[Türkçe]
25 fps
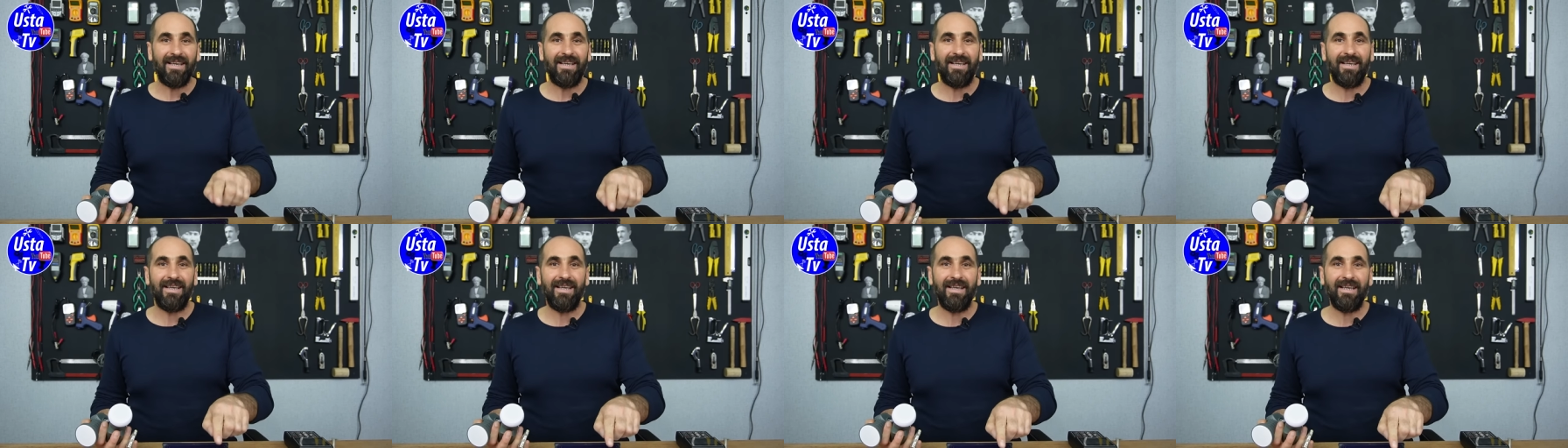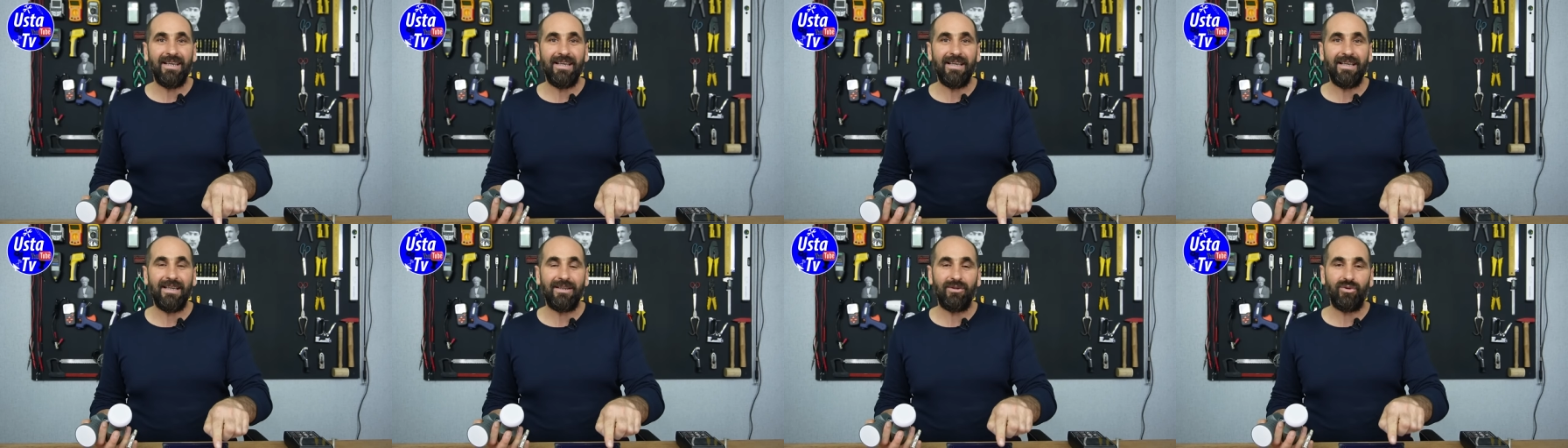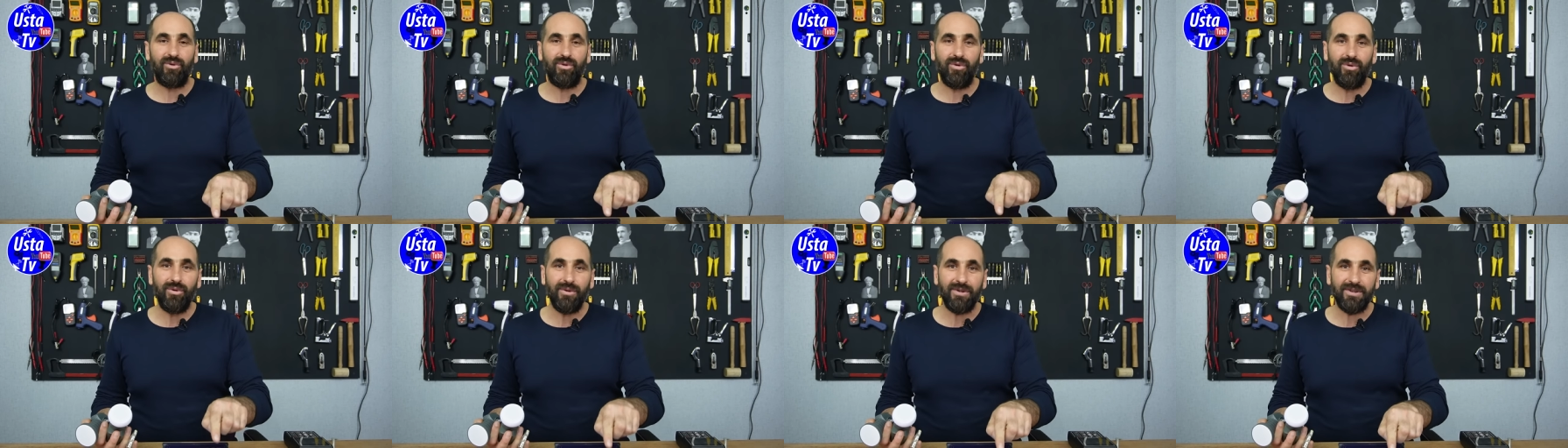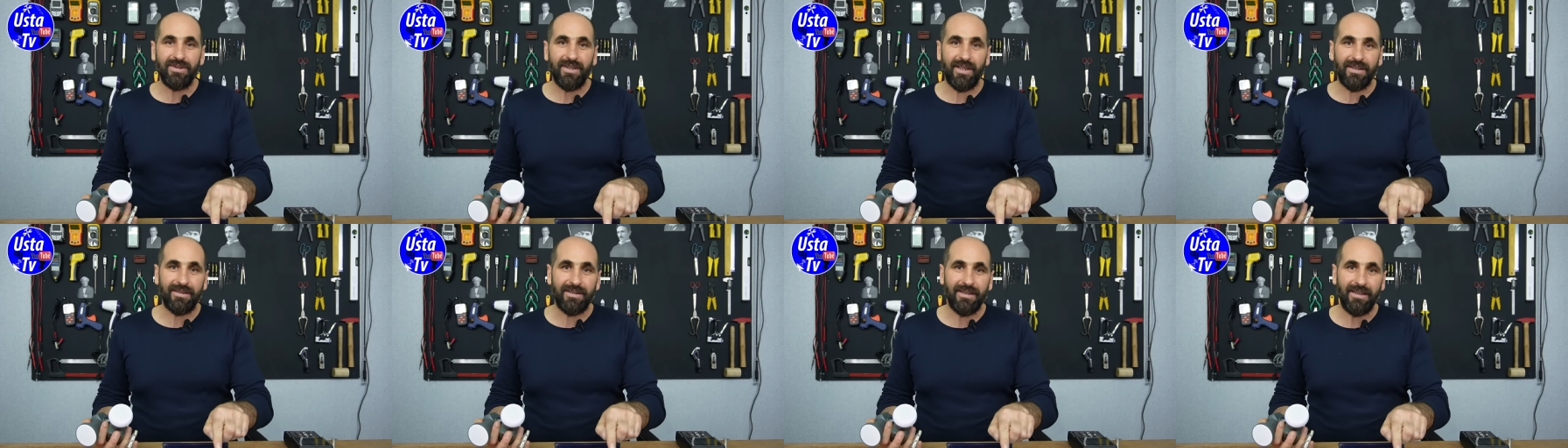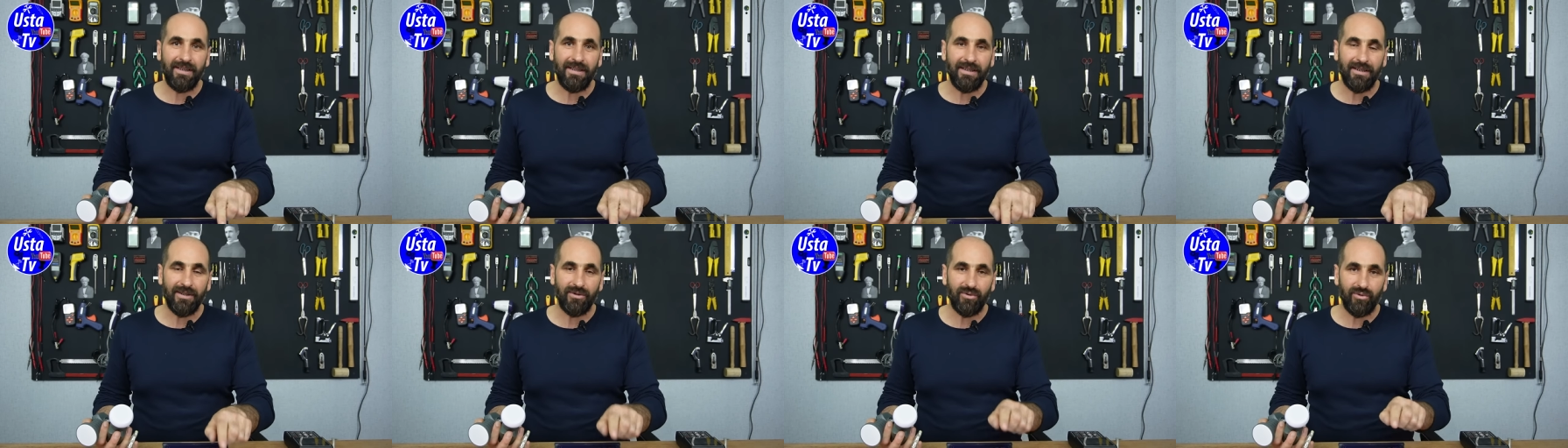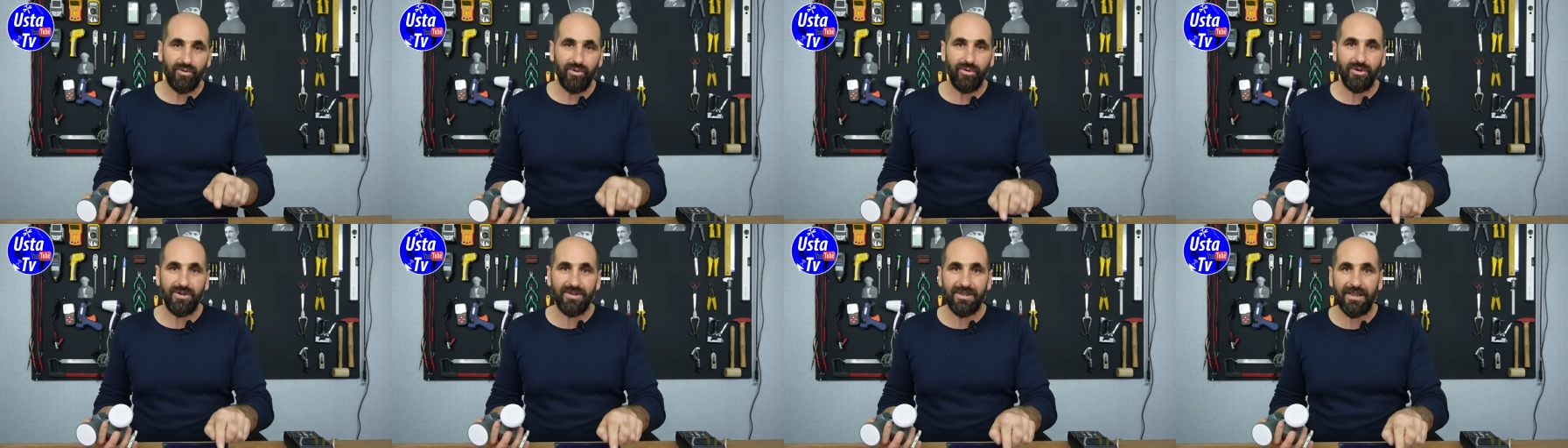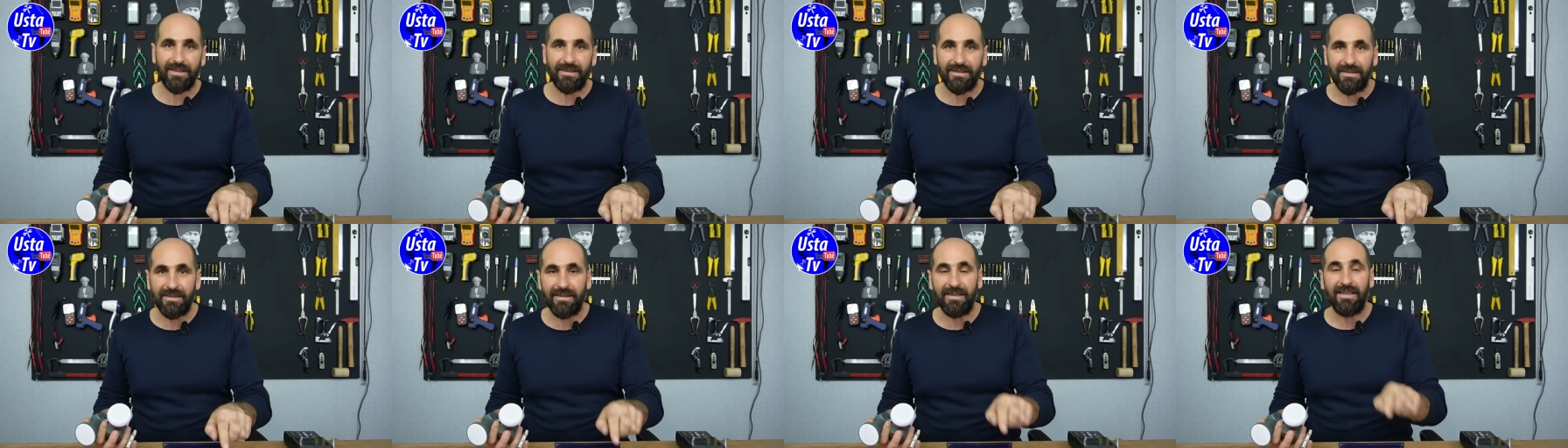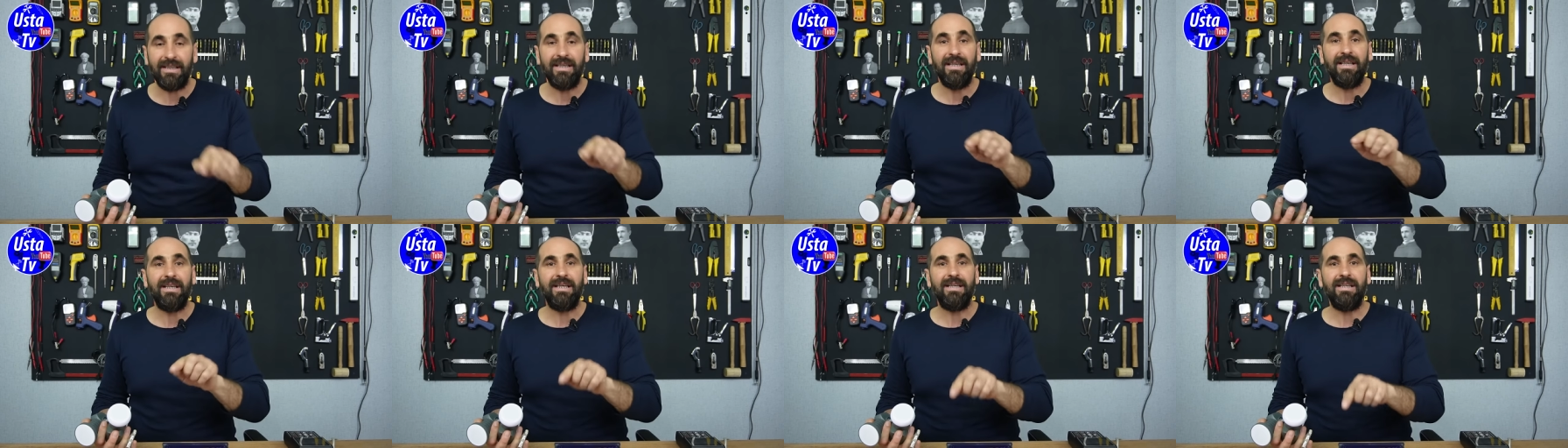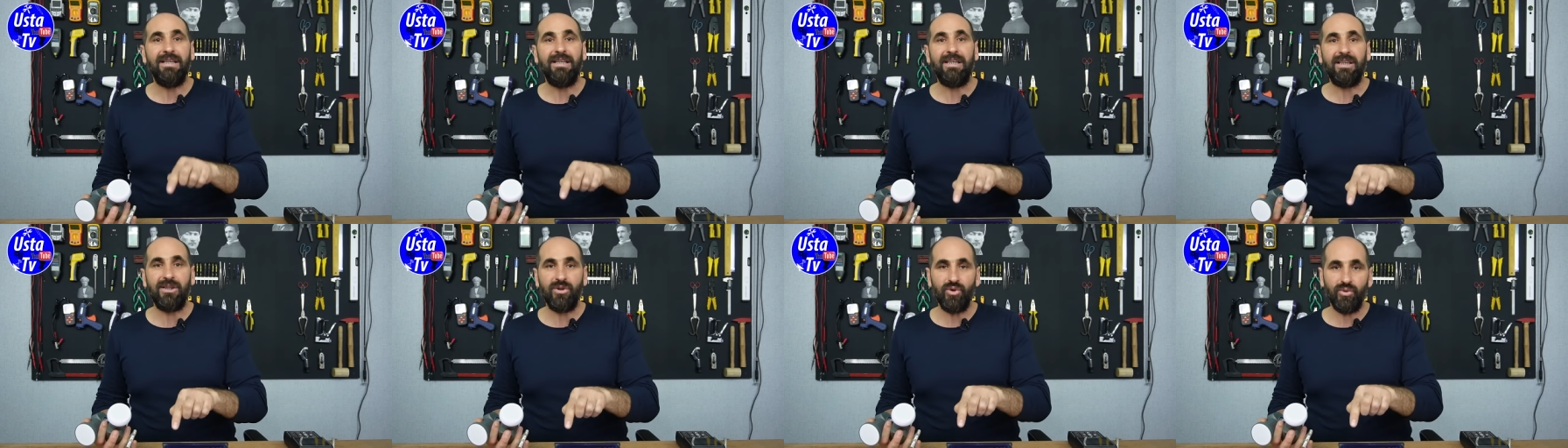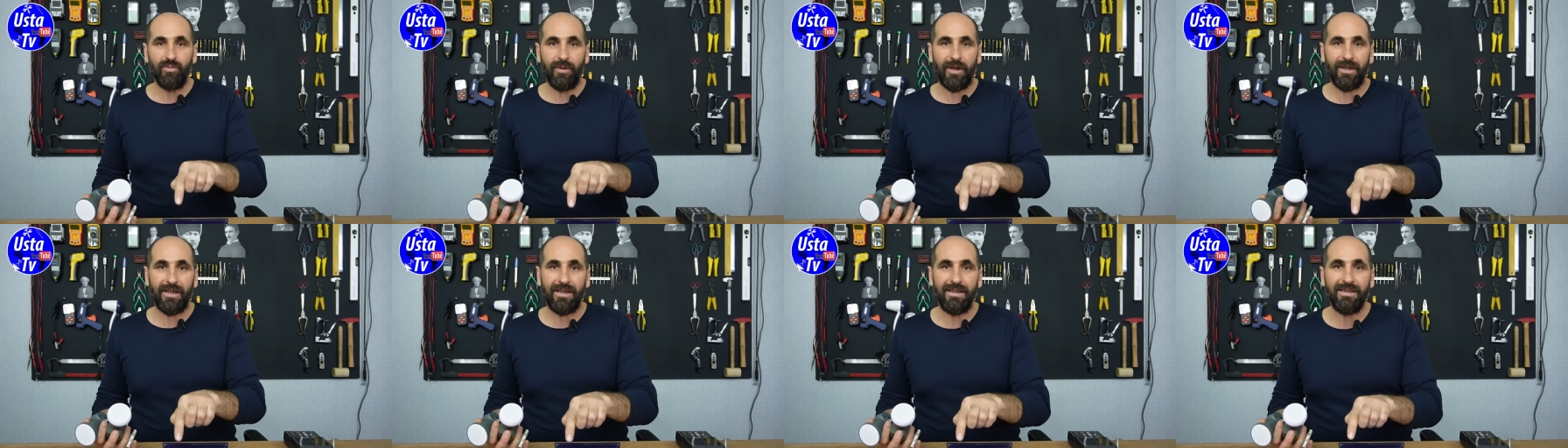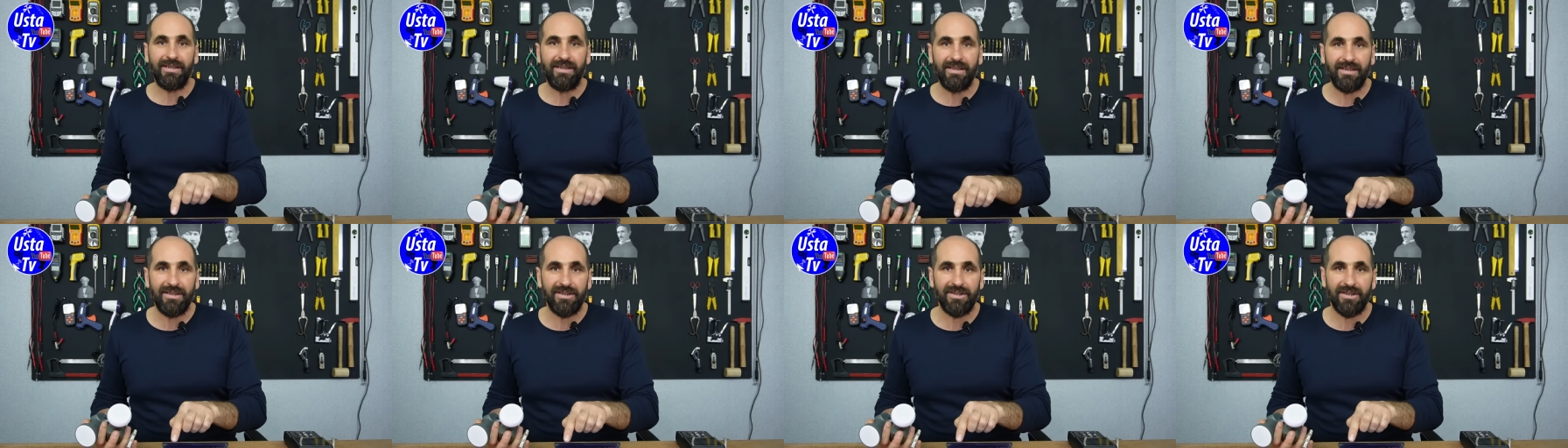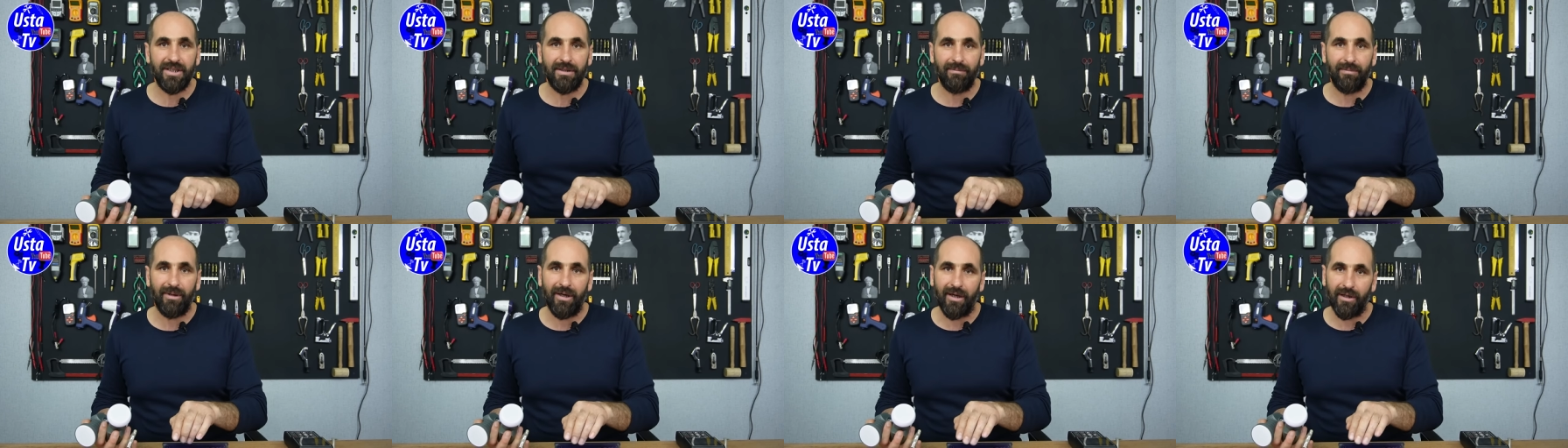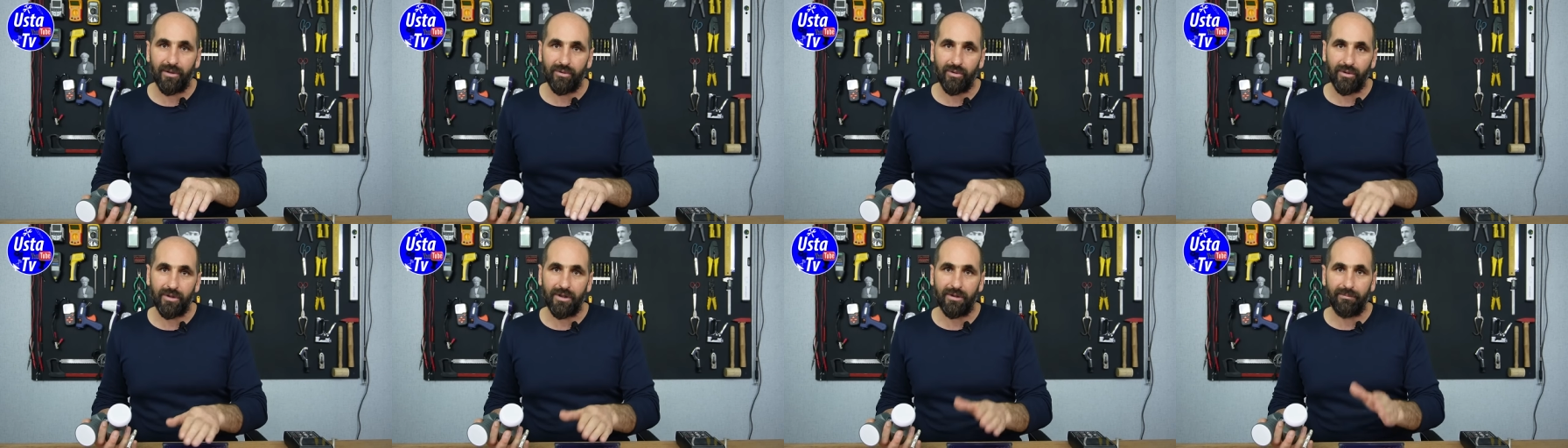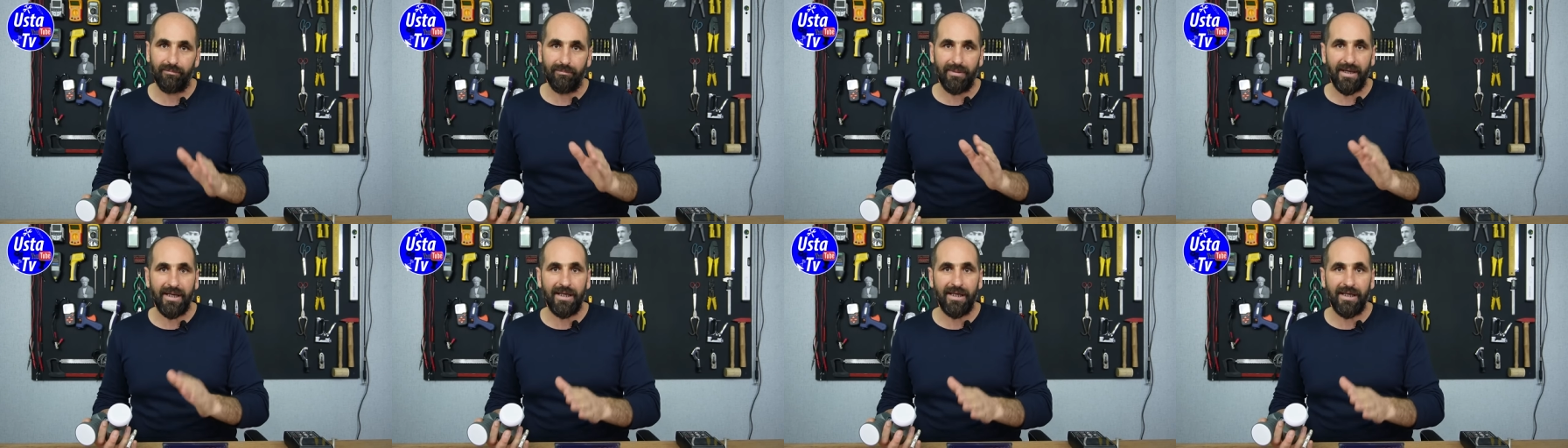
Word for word: Ee, TürkSat'a, TürkSat'ı 2 numaralı girişe bağlıyorlar.